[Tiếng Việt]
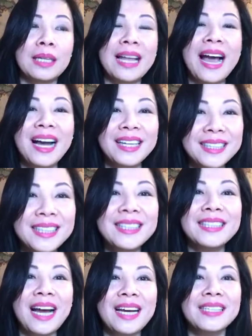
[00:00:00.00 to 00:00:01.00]
tha
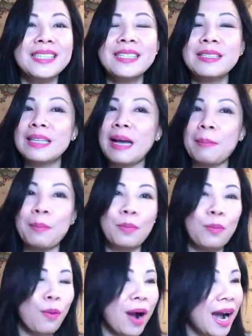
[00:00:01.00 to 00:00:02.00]
thiết tha thiết
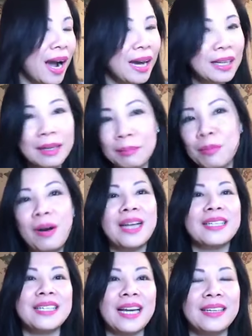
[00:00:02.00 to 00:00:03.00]
làm hoài làm
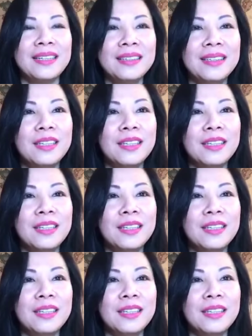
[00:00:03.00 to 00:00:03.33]
hoài như vậy đó